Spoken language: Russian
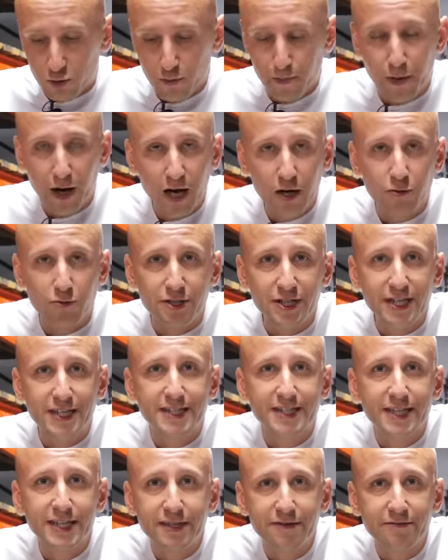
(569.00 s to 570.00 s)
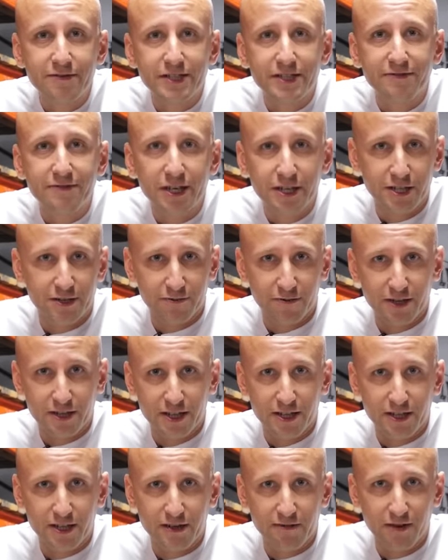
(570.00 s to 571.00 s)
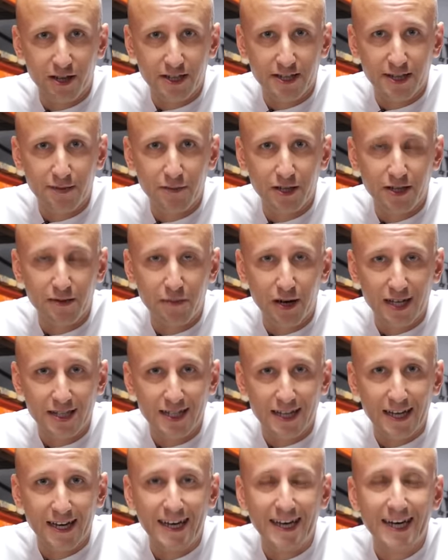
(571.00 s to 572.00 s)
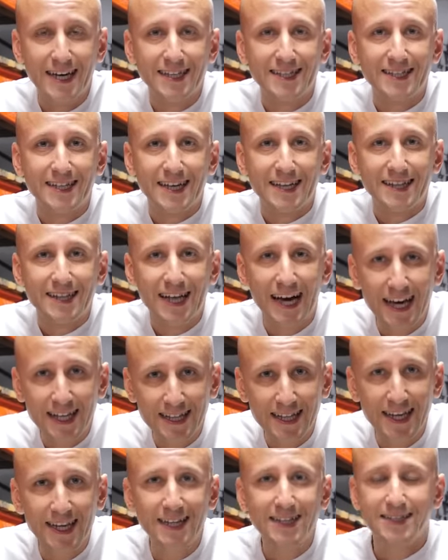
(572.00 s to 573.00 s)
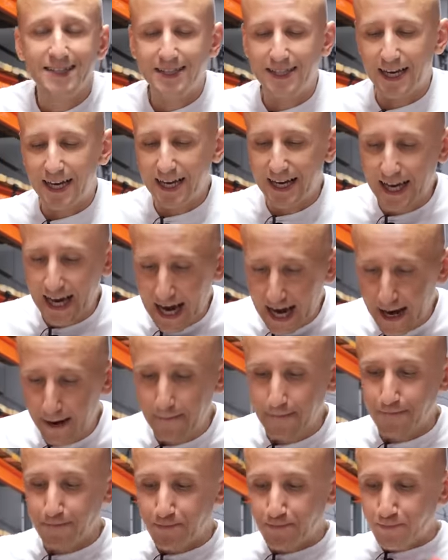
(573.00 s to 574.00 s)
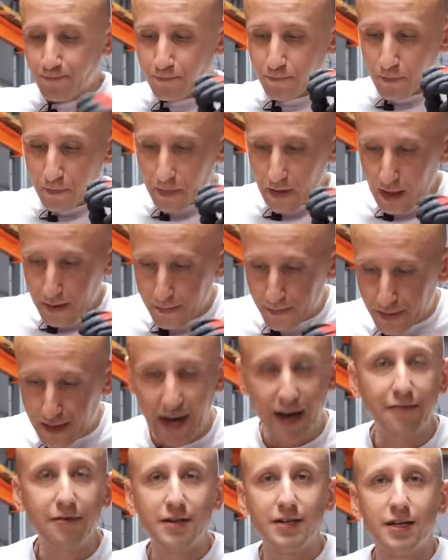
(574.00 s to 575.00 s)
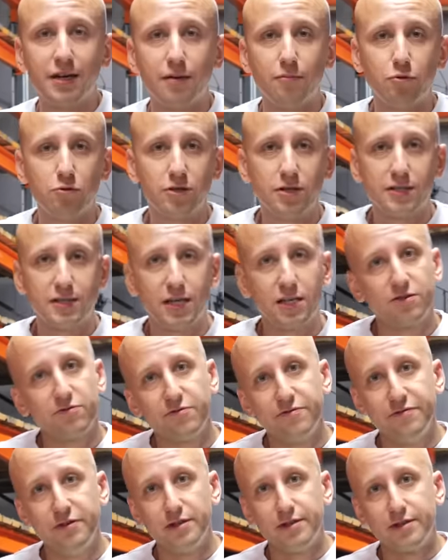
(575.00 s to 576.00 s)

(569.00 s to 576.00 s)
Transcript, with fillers: Subaru нигде не высвечивает интервал замены масла. Это надо для правильной работы сажевого